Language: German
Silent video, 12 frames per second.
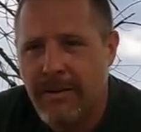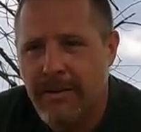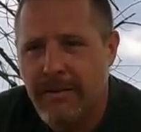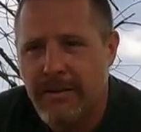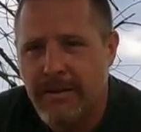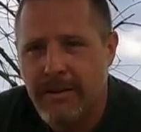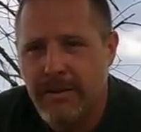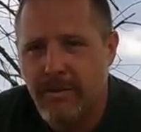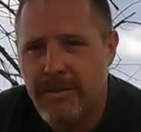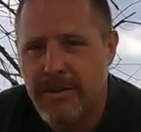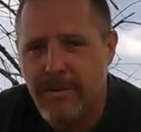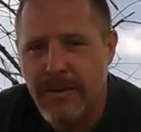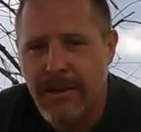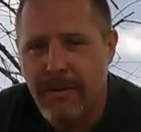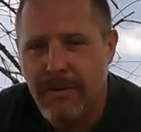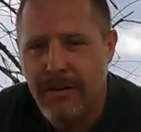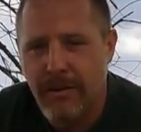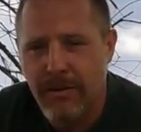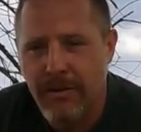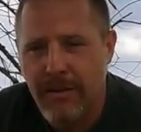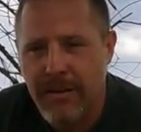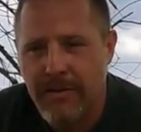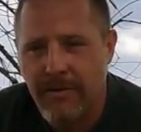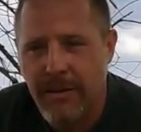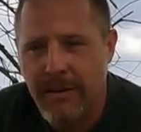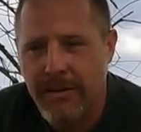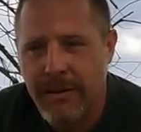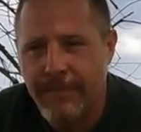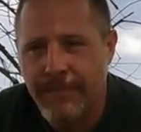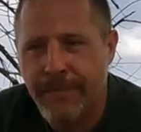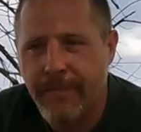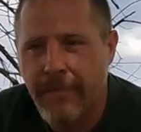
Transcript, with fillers: Äh, ich muss die Medikamente auch noch eine ganze Weile nehmen.